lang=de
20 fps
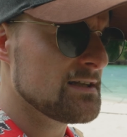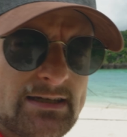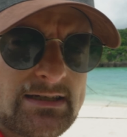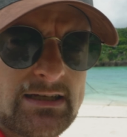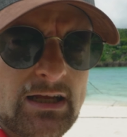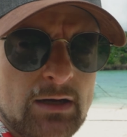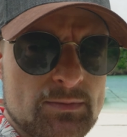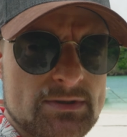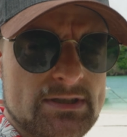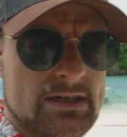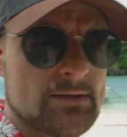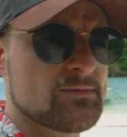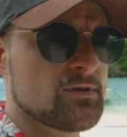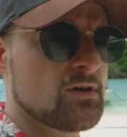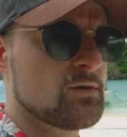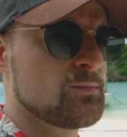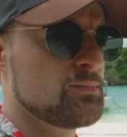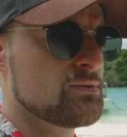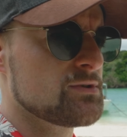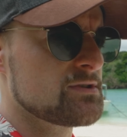Ich glaube, es gibt
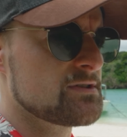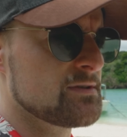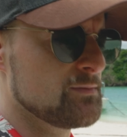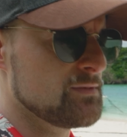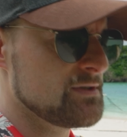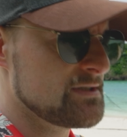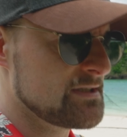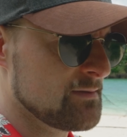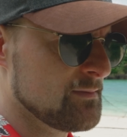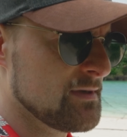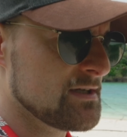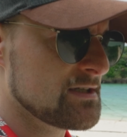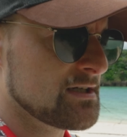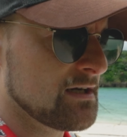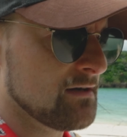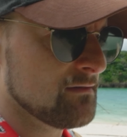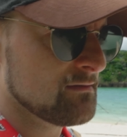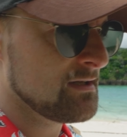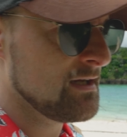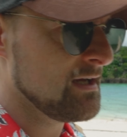auch Busse, müsst ihr mal
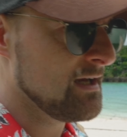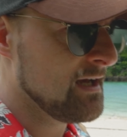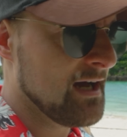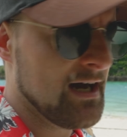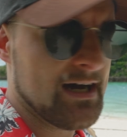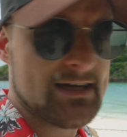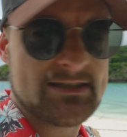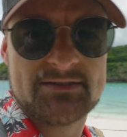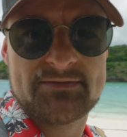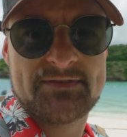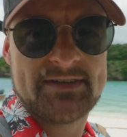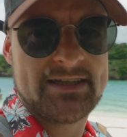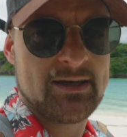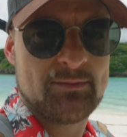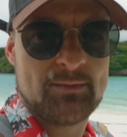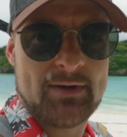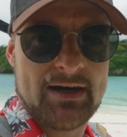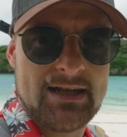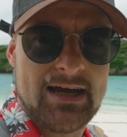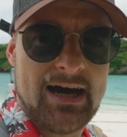schauen. Also wieder
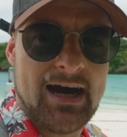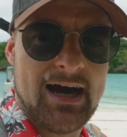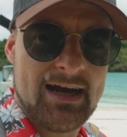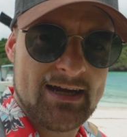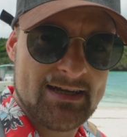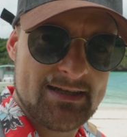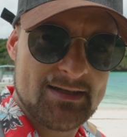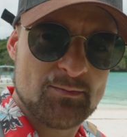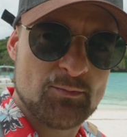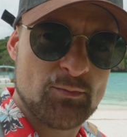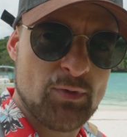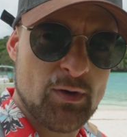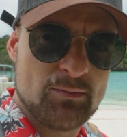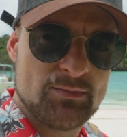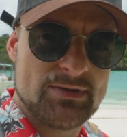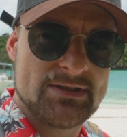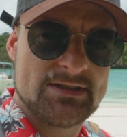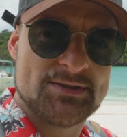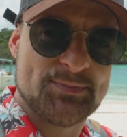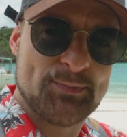mal ein
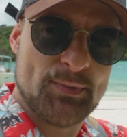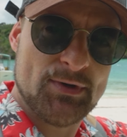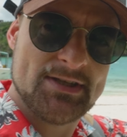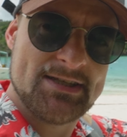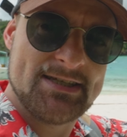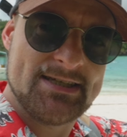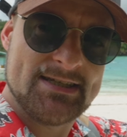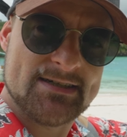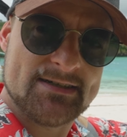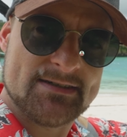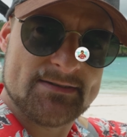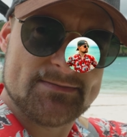Bombenspot hier.